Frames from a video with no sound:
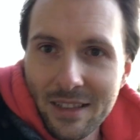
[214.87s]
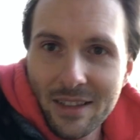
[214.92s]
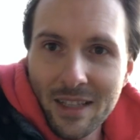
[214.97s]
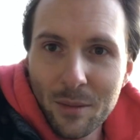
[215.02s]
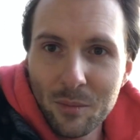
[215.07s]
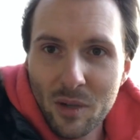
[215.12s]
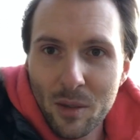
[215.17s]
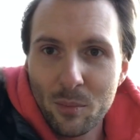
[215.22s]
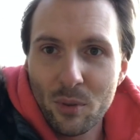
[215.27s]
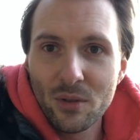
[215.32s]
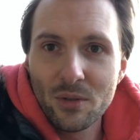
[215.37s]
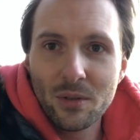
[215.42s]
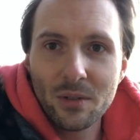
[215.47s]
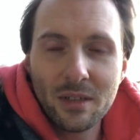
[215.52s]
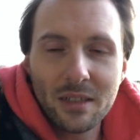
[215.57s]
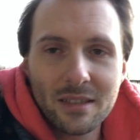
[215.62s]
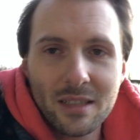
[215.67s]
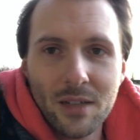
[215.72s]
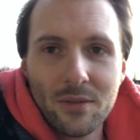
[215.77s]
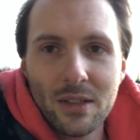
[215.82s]
der mir
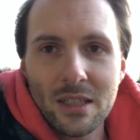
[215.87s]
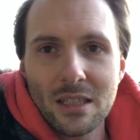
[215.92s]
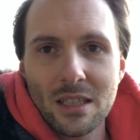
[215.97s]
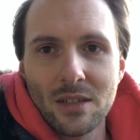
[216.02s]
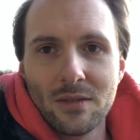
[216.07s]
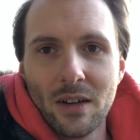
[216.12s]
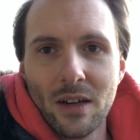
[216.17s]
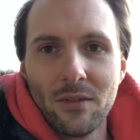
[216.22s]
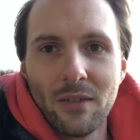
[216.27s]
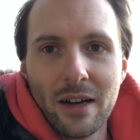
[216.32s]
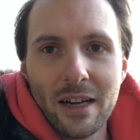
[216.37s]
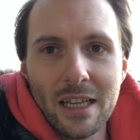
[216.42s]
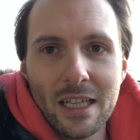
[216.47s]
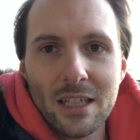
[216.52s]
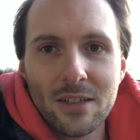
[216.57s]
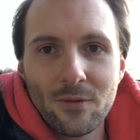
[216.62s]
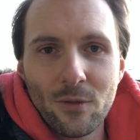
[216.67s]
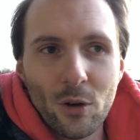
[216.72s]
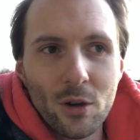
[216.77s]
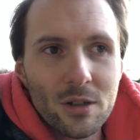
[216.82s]
persönlich sehr wichtig war, weil
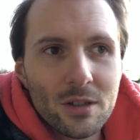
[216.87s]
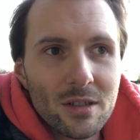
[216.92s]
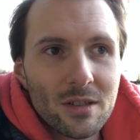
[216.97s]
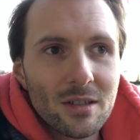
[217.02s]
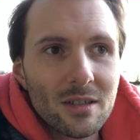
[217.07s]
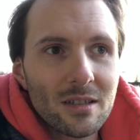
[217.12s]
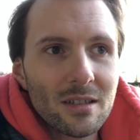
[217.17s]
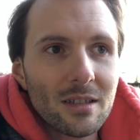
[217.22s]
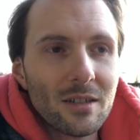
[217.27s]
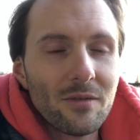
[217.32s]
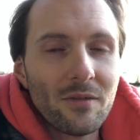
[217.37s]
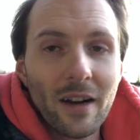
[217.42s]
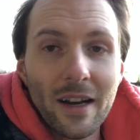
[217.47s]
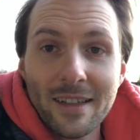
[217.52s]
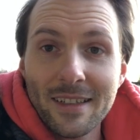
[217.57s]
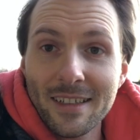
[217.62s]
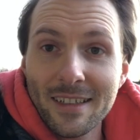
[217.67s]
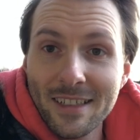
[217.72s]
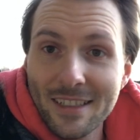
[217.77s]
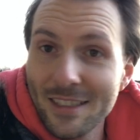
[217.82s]
ich wollte
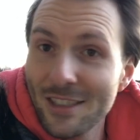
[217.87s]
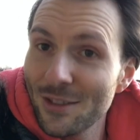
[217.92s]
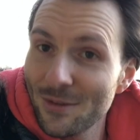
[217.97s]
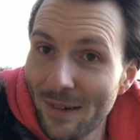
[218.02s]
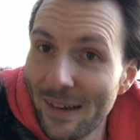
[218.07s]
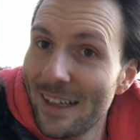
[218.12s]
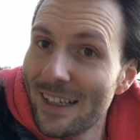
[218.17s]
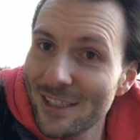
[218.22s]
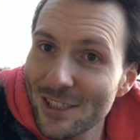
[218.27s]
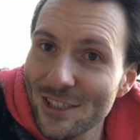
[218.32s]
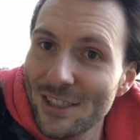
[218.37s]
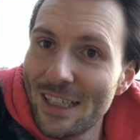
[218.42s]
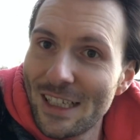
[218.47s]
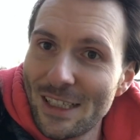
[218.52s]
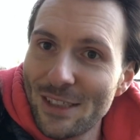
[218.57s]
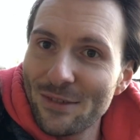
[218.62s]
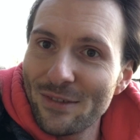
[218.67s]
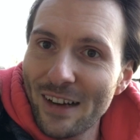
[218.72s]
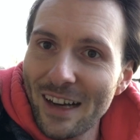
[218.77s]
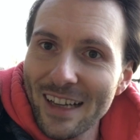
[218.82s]
weiterhin meine
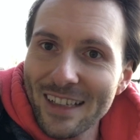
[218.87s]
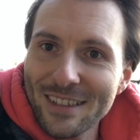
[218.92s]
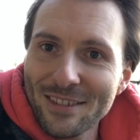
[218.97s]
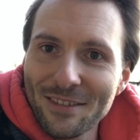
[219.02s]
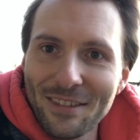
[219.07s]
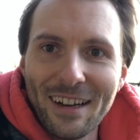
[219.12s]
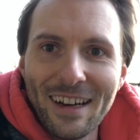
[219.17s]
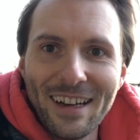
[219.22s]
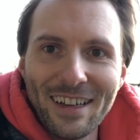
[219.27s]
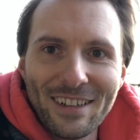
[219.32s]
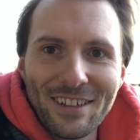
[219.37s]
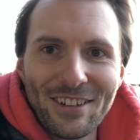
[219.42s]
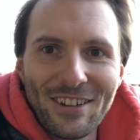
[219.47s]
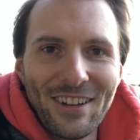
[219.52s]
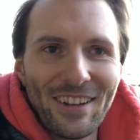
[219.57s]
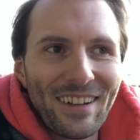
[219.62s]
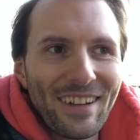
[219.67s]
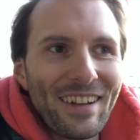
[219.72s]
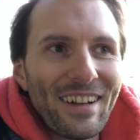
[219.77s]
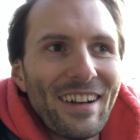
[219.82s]
schnellen Fahrten fahren
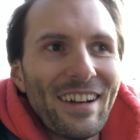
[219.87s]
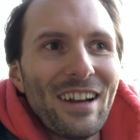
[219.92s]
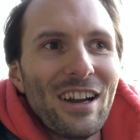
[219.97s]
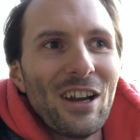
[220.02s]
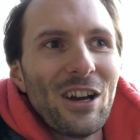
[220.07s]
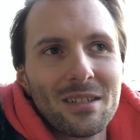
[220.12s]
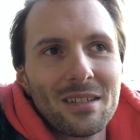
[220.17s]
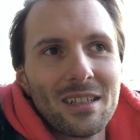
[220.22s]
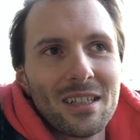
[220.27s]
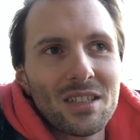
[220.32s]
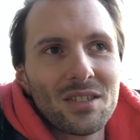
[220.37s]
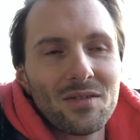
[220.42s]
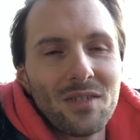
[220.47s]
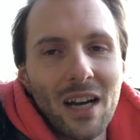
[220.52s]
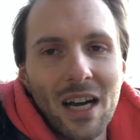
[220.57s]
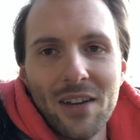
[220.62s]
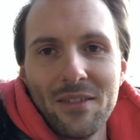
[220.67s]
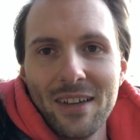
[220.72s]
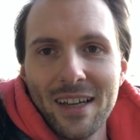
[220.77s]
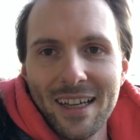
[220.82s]
können. Das
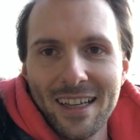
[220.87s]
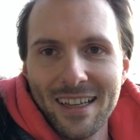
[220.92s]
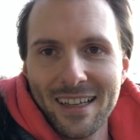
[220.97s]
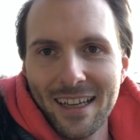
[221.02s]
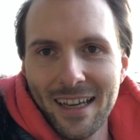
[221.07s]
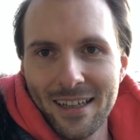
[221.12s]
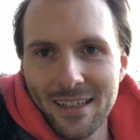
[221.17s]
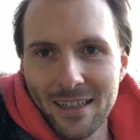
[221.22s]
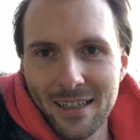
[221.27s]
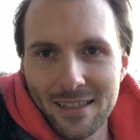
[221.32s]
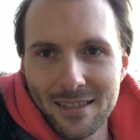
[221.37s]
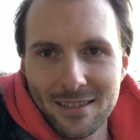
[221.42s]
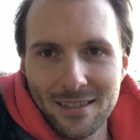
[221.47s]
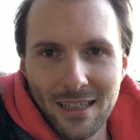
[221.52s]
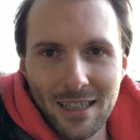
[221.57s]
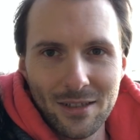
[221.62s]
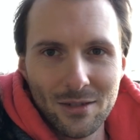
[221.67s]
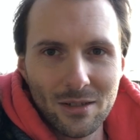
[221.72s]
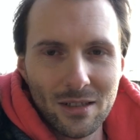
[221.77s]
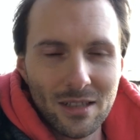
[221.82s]
Fahrwerk kann das.
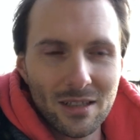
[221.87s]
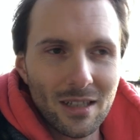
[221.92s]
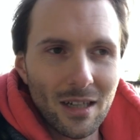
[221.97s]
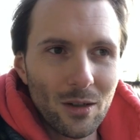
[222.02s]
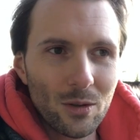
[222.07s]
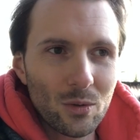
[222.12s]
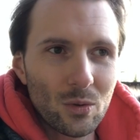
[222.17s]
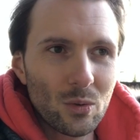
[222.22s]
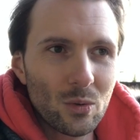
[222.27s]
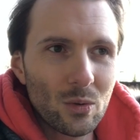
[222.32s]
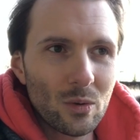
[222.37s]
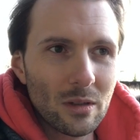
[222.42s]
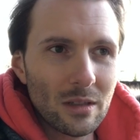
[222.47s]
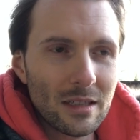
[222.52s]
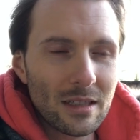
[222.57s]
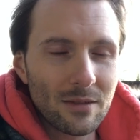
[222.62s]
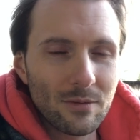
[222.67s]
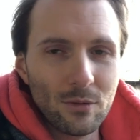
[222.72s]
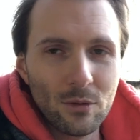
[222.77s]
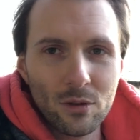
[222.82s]
Also das Auto
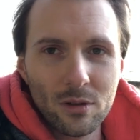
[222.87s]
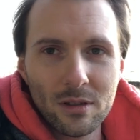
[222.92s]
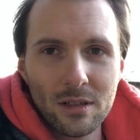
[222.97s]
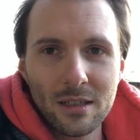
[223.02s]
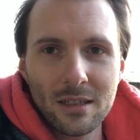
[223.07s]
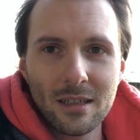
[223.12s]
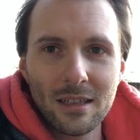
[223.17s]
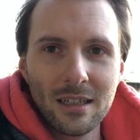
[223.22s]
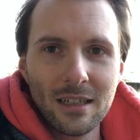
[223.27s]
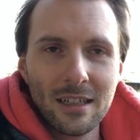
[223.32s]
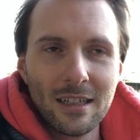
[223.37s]
liegt wirklich